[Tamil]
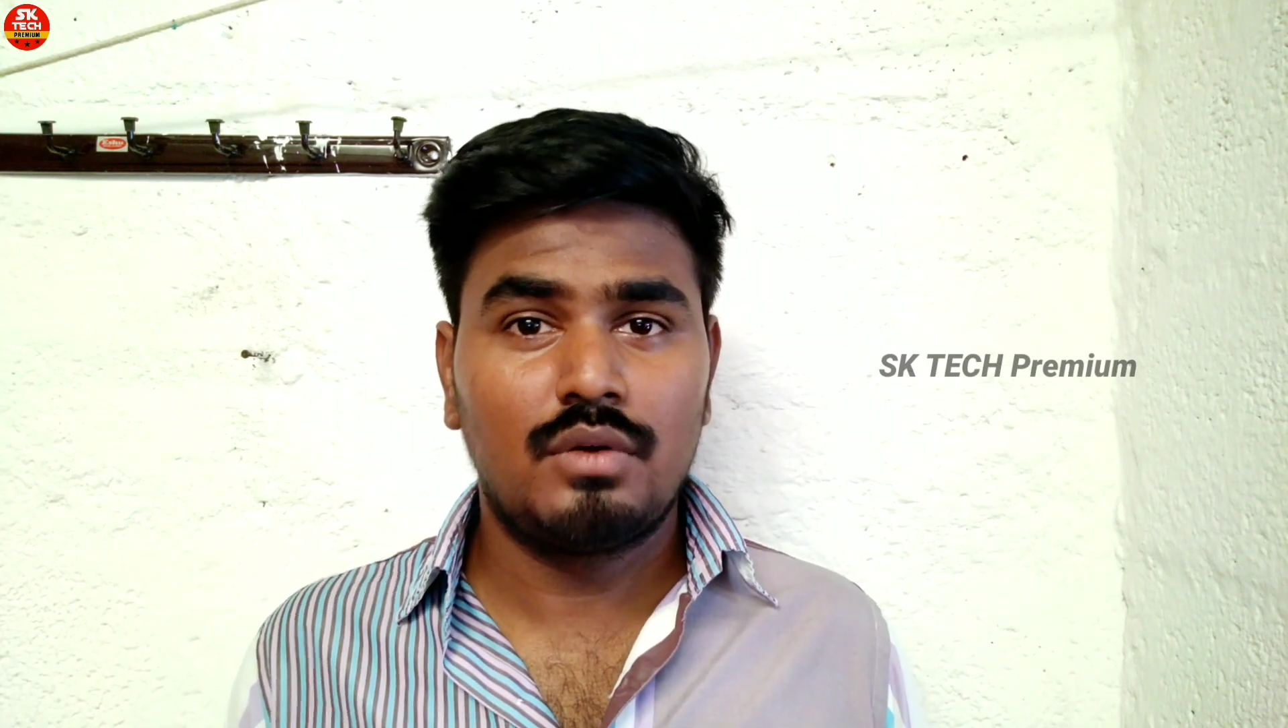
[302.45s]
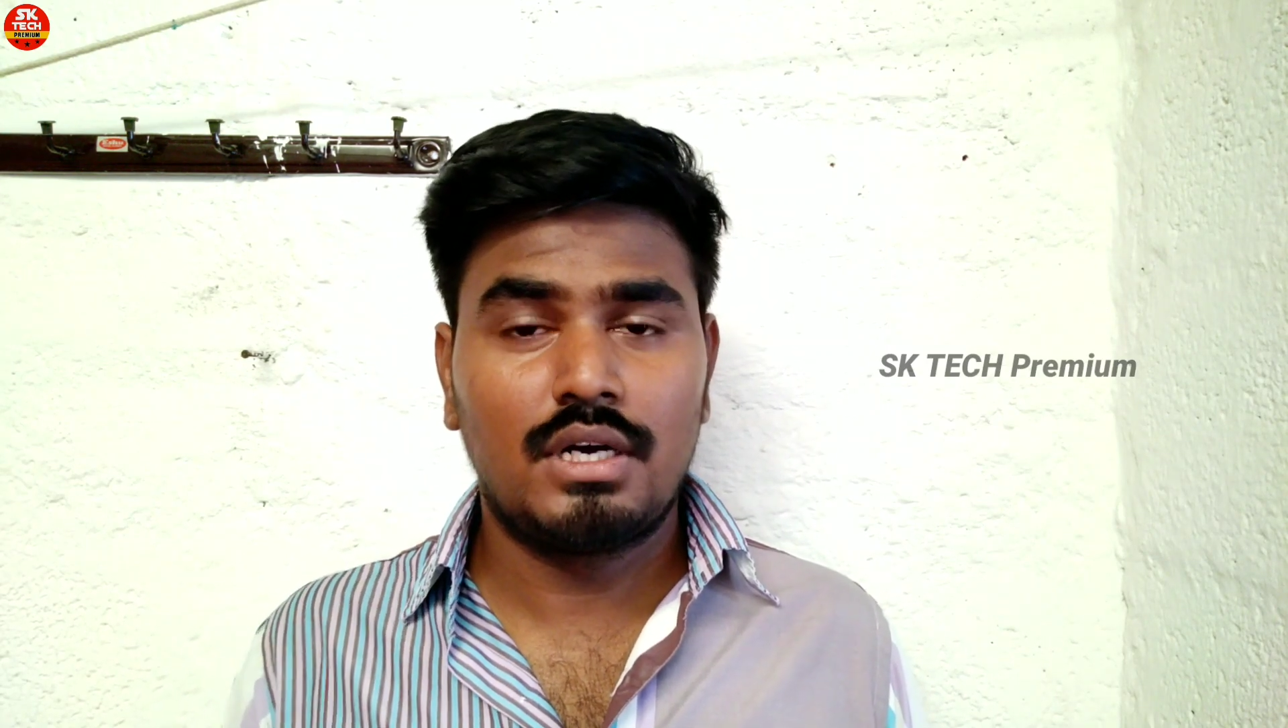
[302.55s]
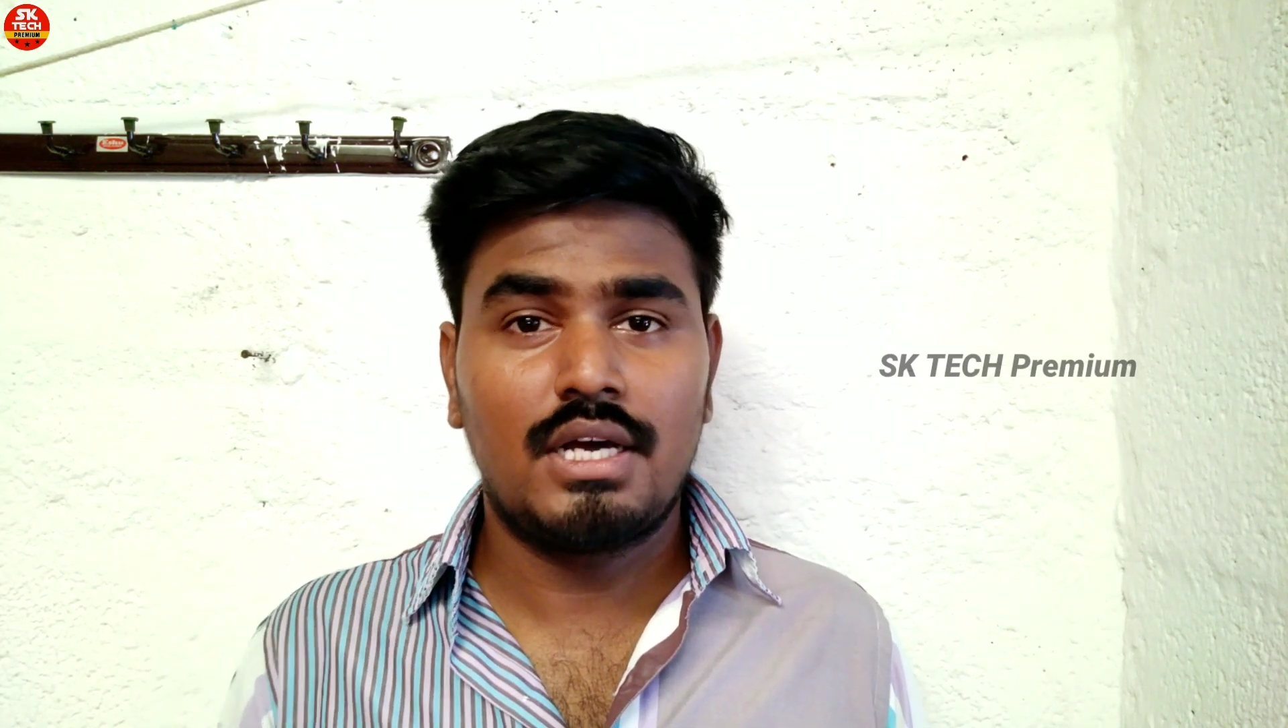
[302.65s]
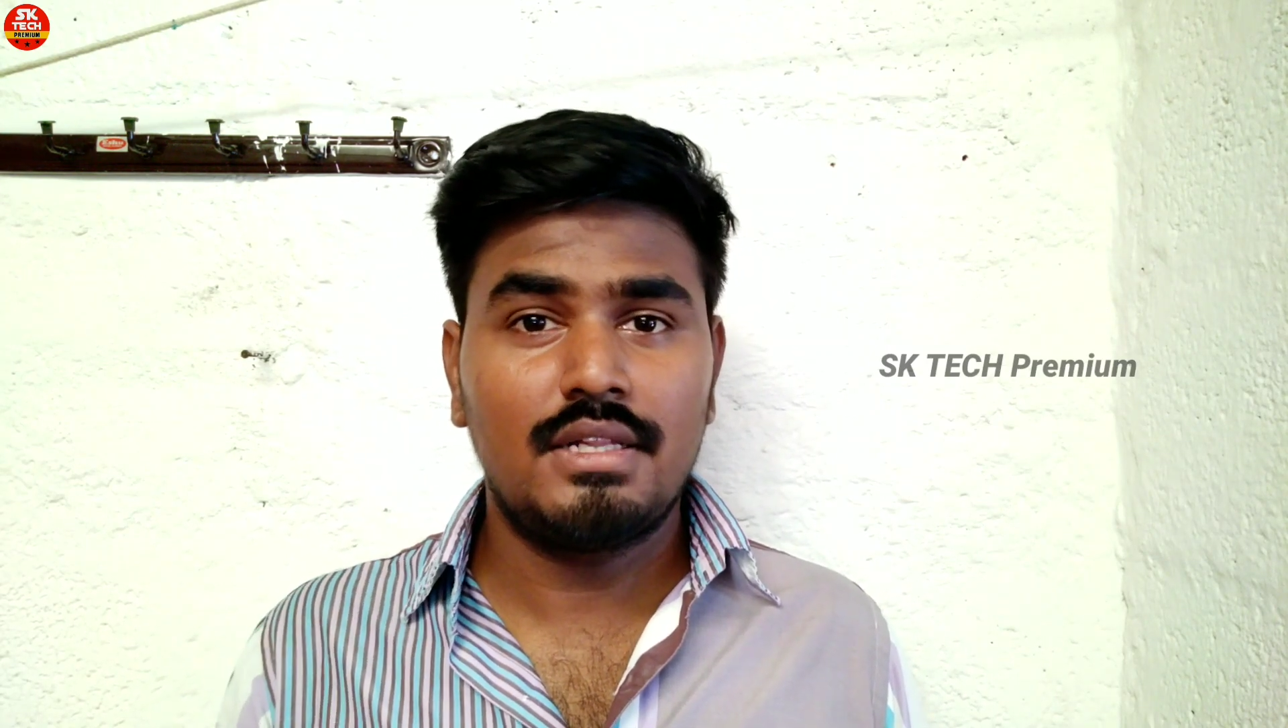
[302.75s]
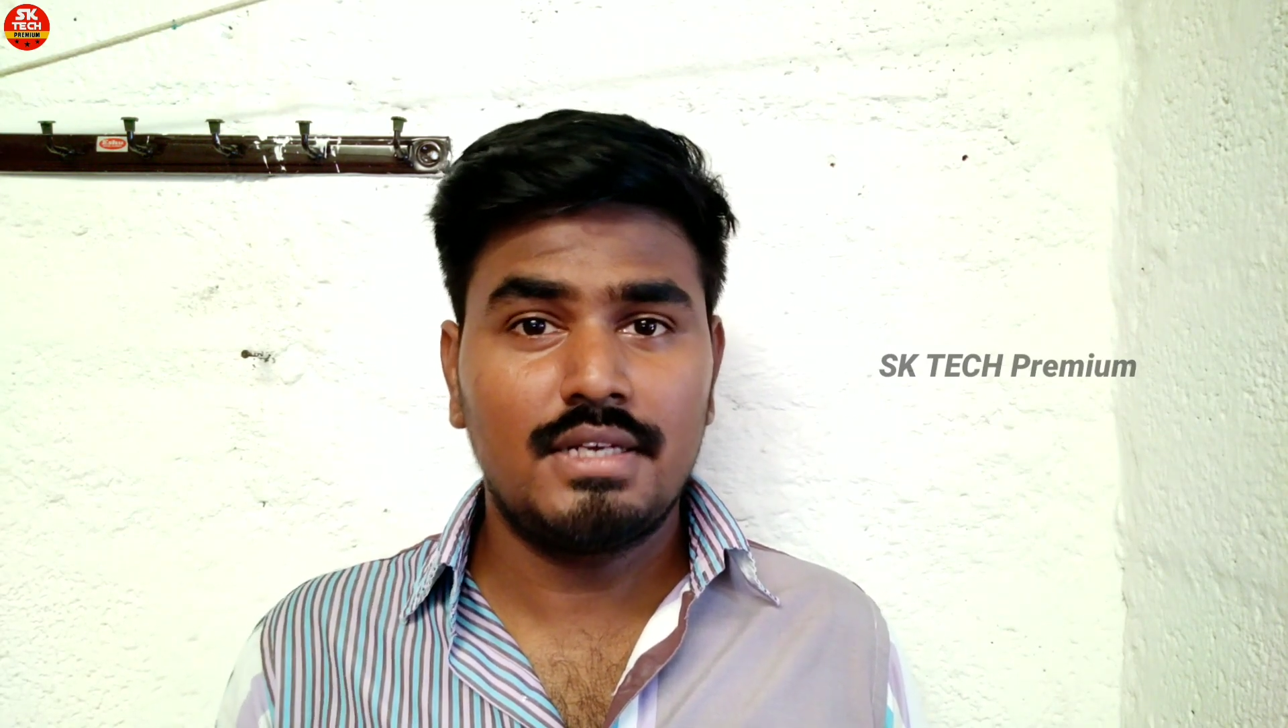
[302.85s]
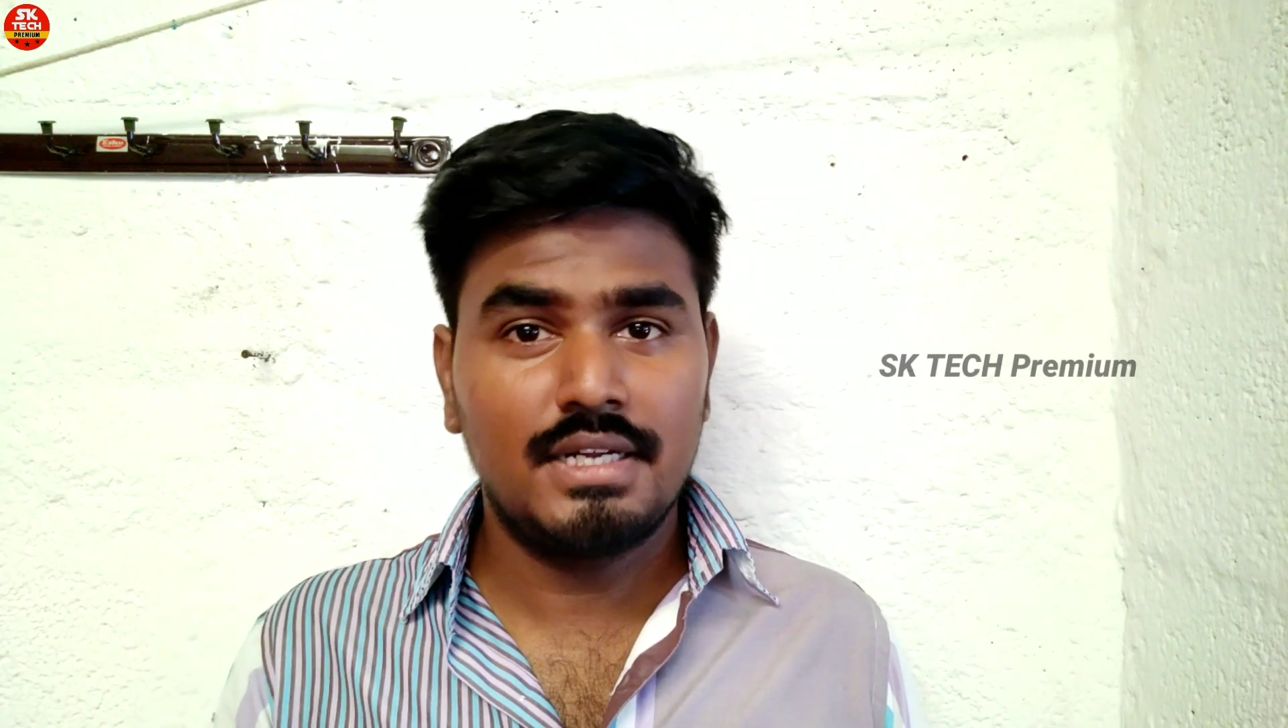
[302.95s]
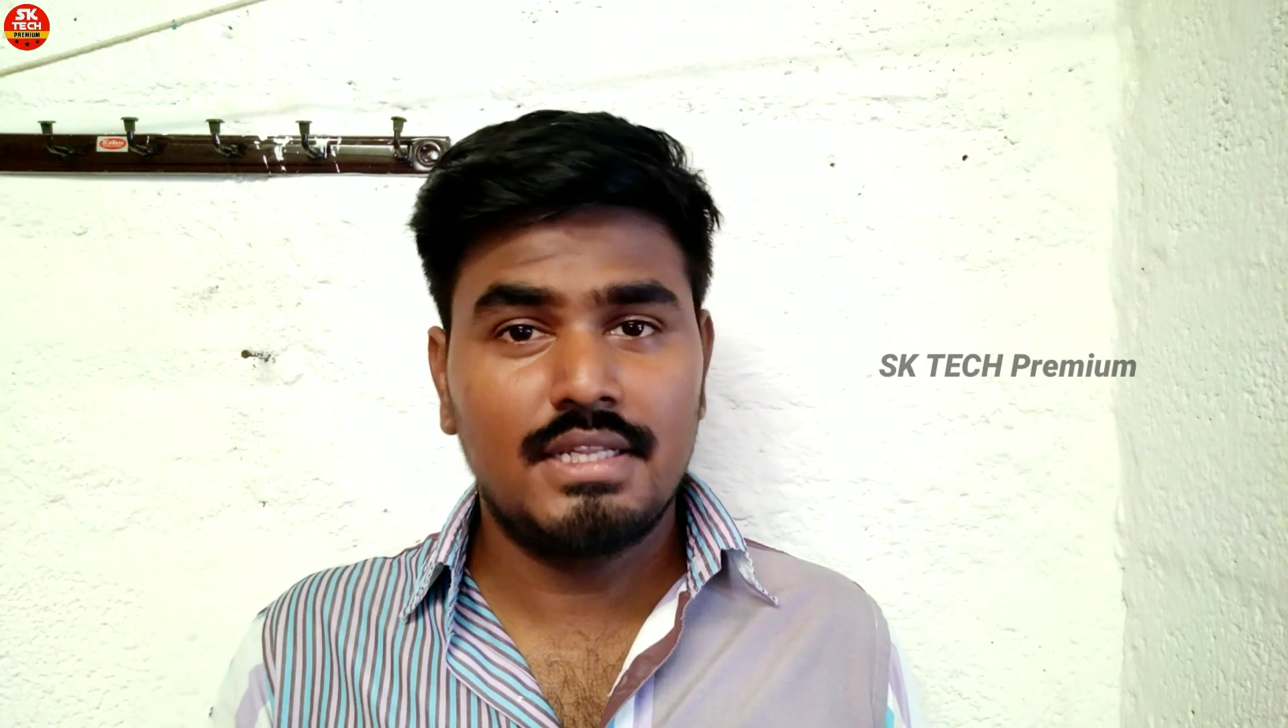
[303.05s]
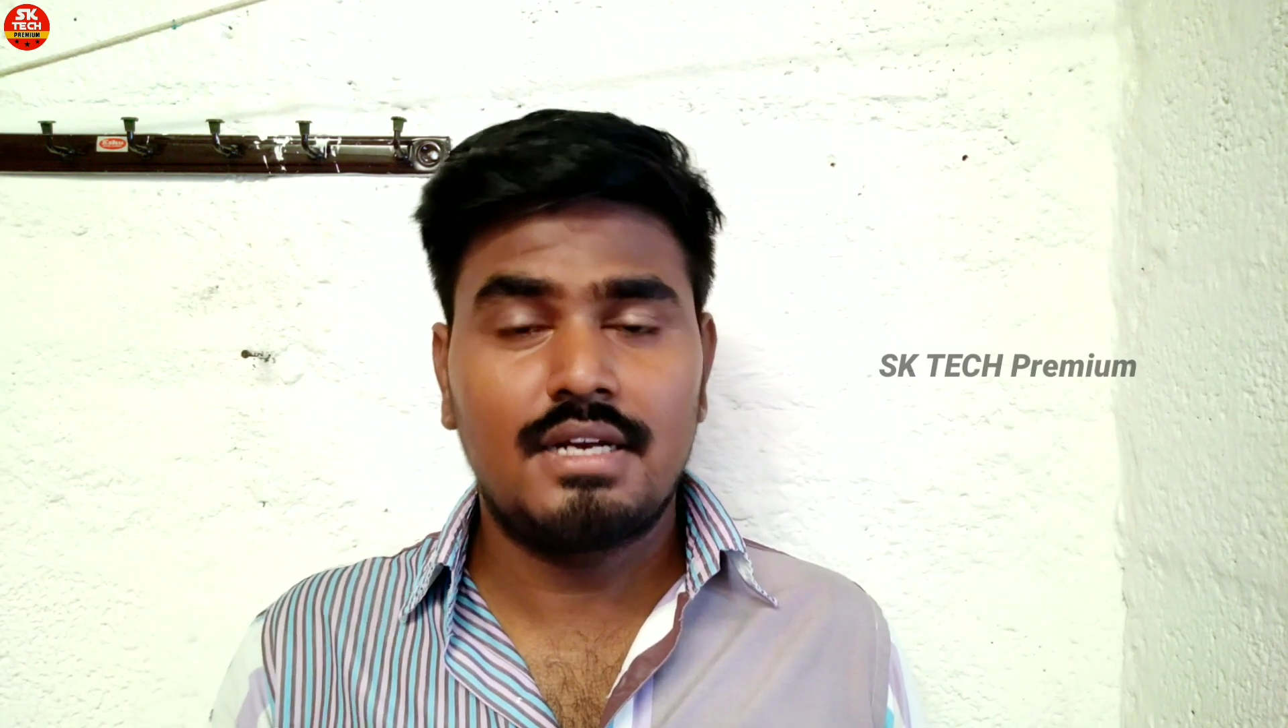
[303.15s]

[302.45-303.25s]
உங்கள் கருத்துக்களை